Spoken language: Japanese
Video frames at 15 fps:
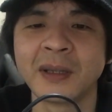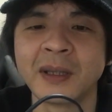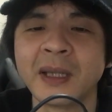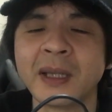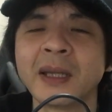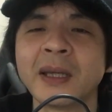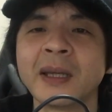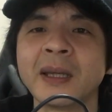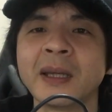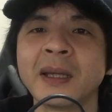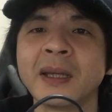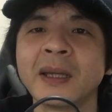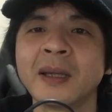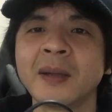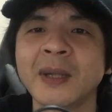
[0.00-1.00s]

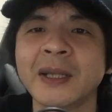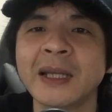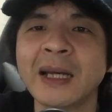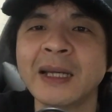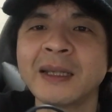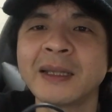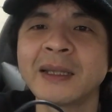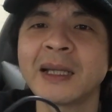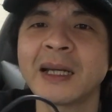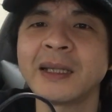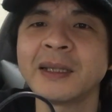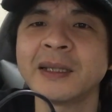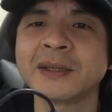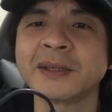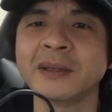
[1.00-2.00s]
えー、まあ大
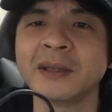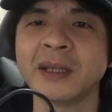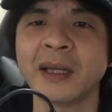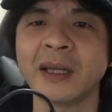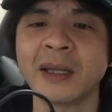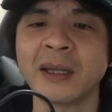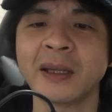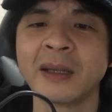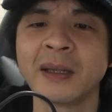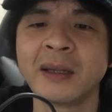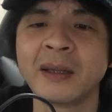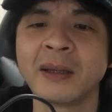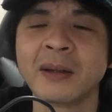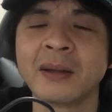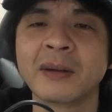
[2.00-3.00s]
体ですね
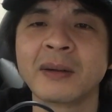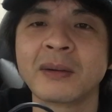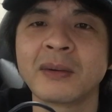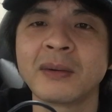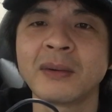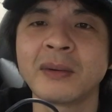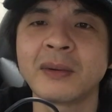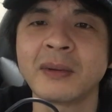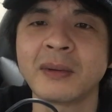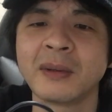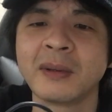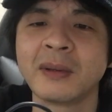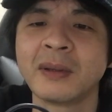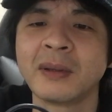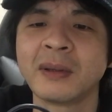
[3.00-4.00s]
こ
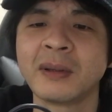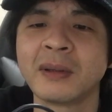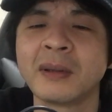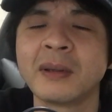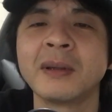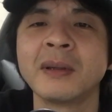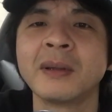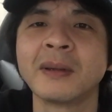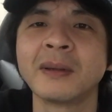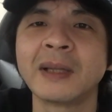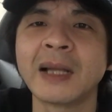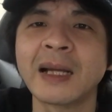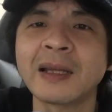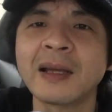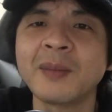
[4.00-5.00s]
う
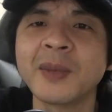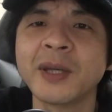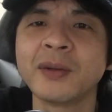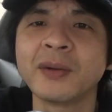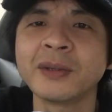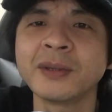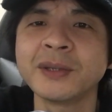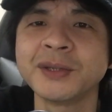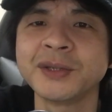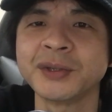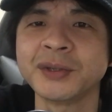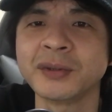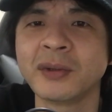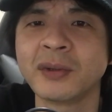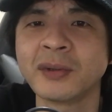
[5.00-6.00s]
斜め
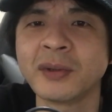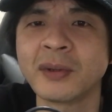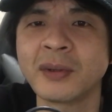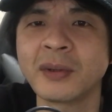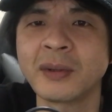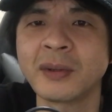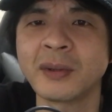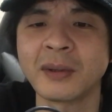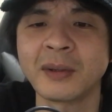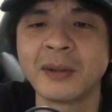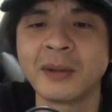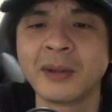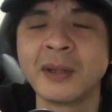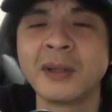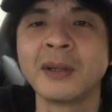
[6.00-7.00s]
45度
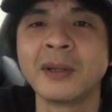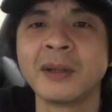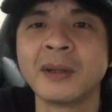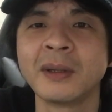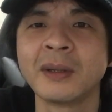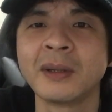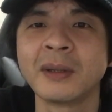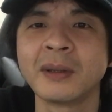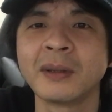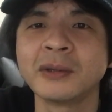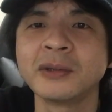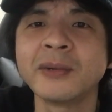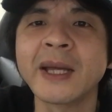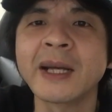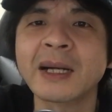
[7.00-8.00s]

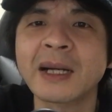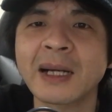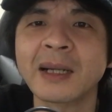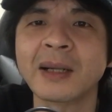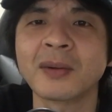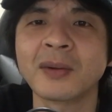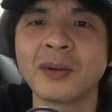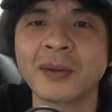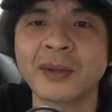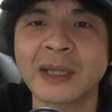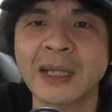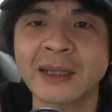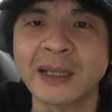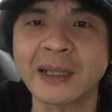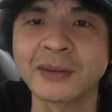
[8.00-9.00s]
上からこう
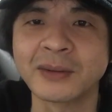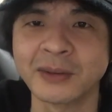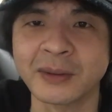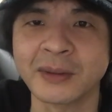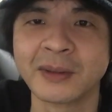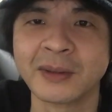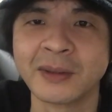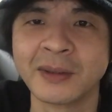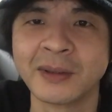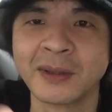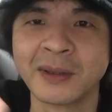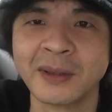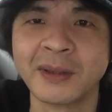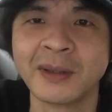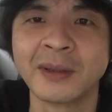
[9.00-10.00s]
叩く
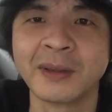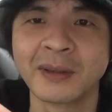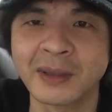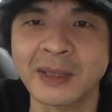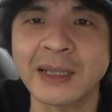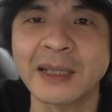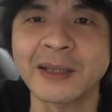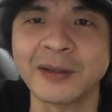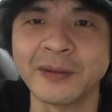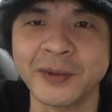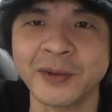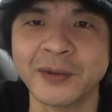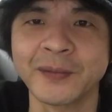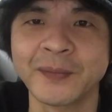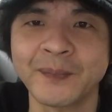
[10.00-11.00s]
叩いてみ
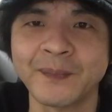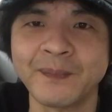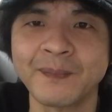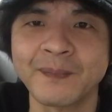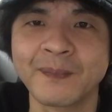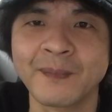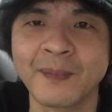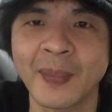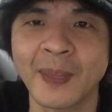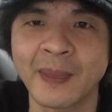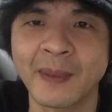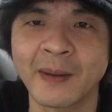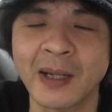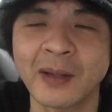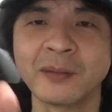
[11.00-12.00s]
る
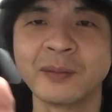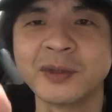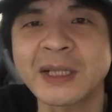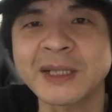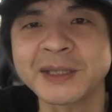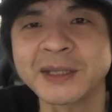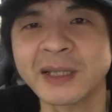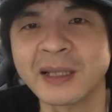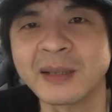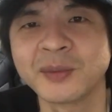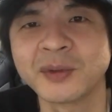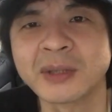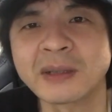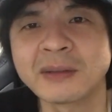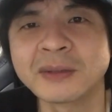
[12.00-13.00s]
あの昔ね
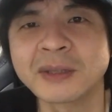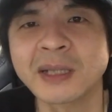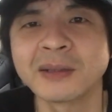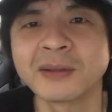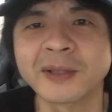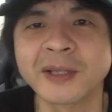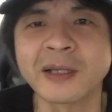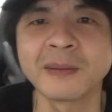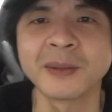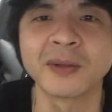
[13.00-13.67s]
ブラウン管のテレビ